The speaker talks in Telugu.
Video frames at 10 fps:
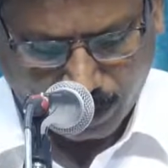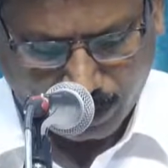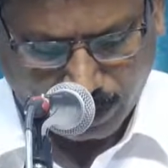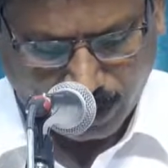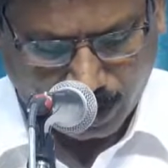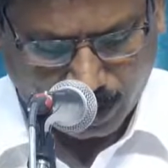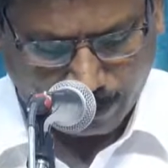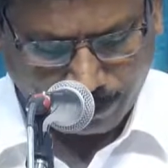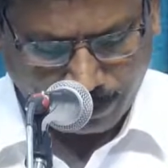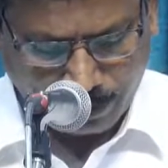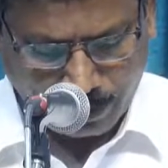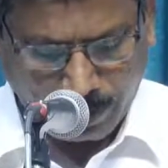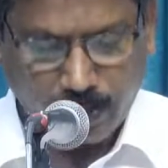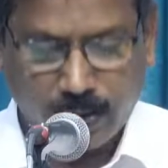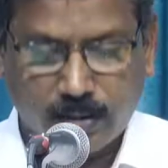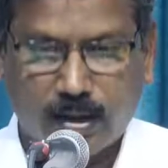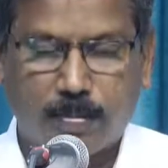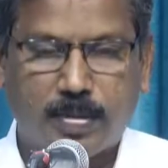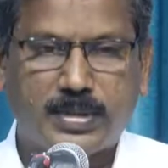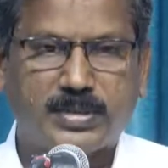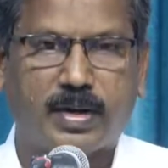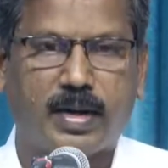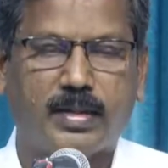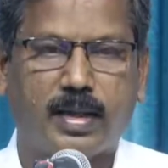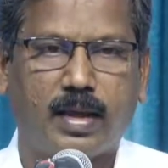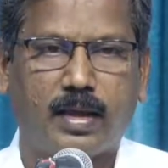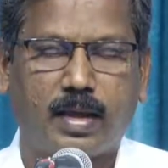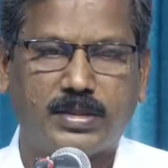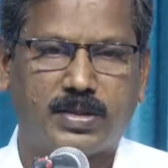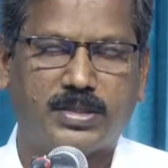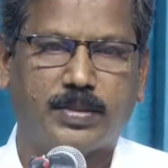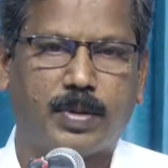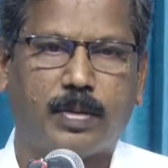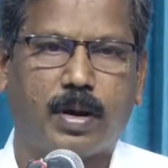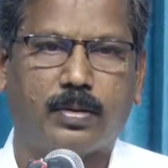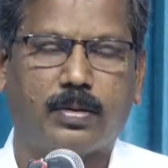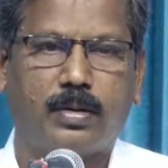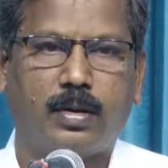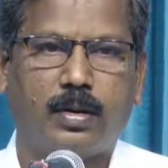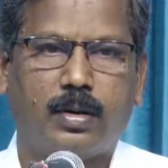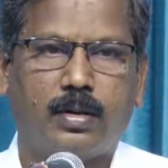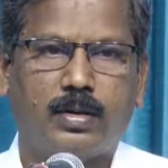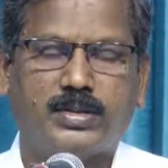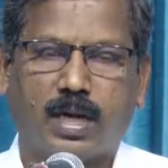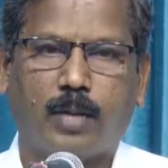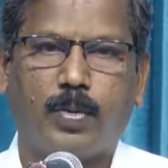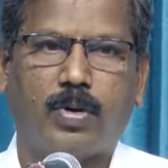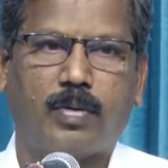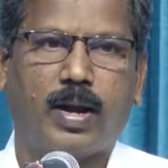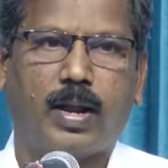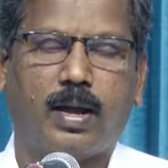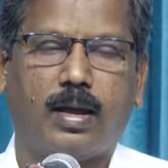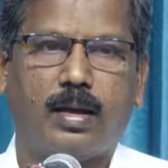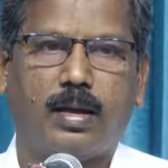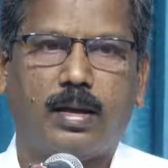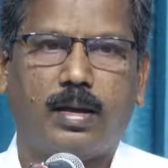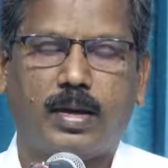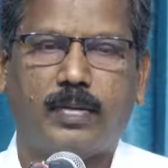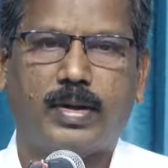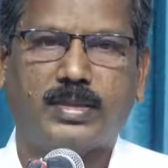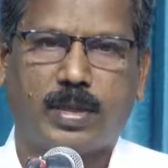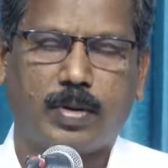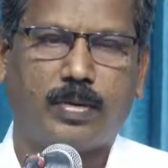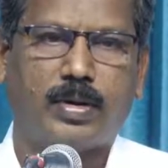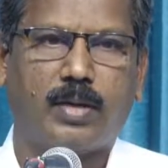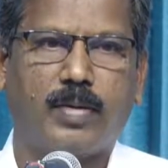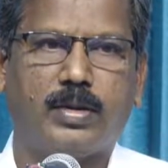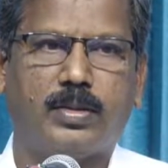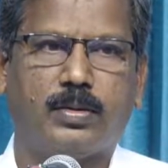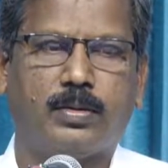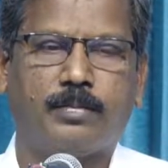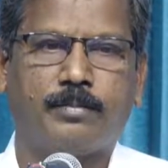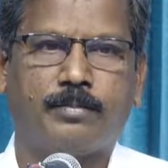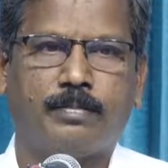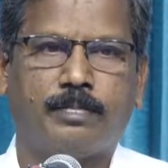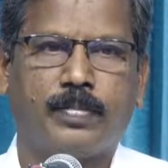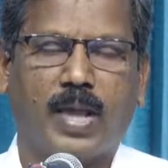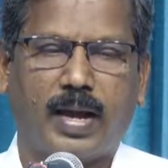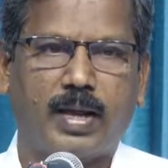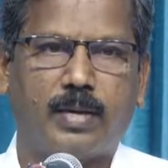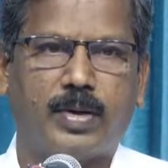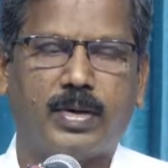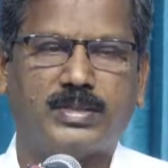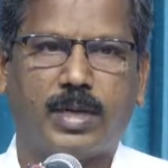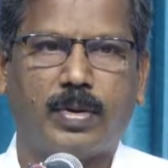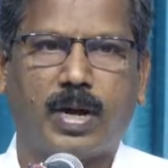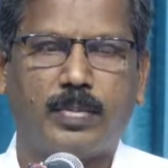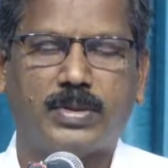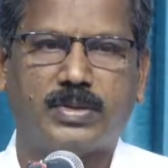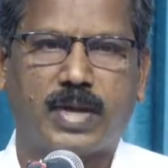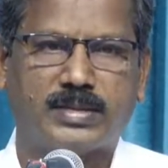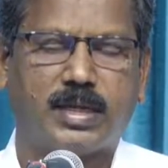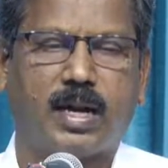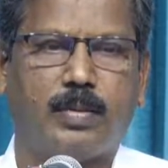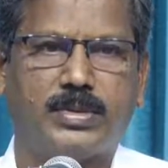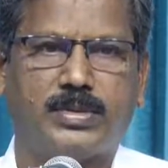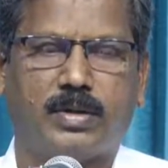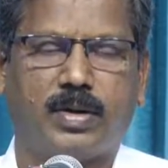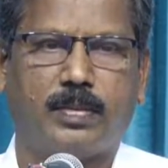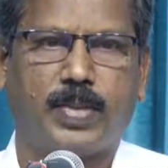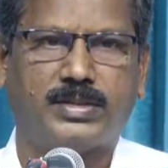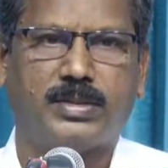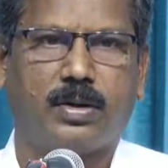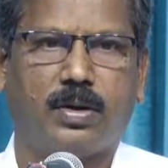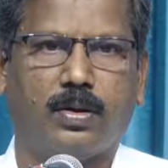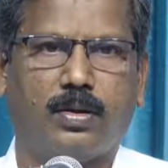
ఉన్నందున జ్ఞాపకం చేసినట్లయితే యేసుక్రీస్తు ప్రభువారు సంఘము ఒకవేళ ఇటువంటి శ్రమల గుండా వెళుతూ అనేకమైనటువంటి శ్రమలు అనిపిస్తూ కష్టాలు అనిపిస్తున్నటువంటి పరిస్థితుల్లో